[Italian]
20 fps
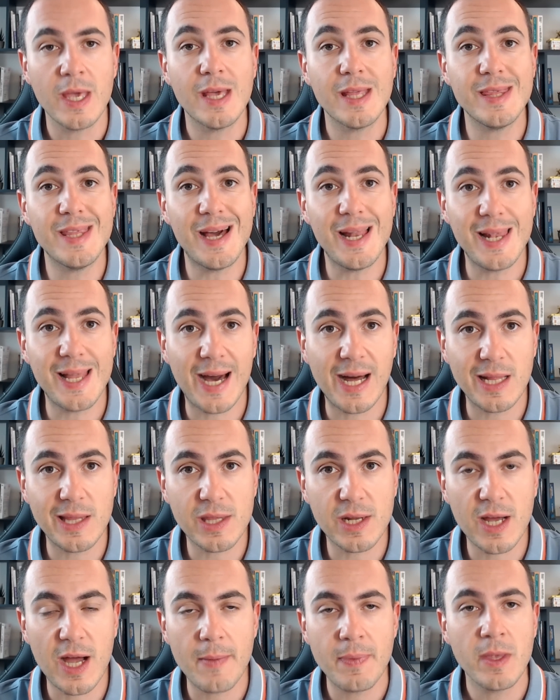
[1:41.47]

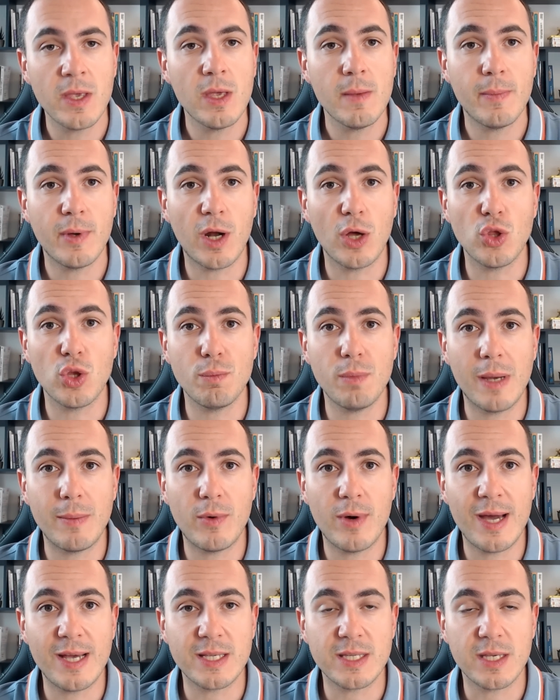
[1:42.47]
Dall'altra però
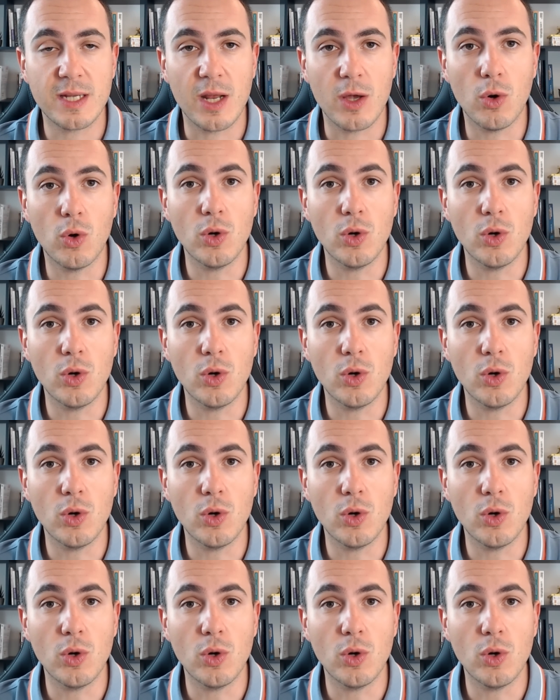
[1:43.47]
dobbiamo essere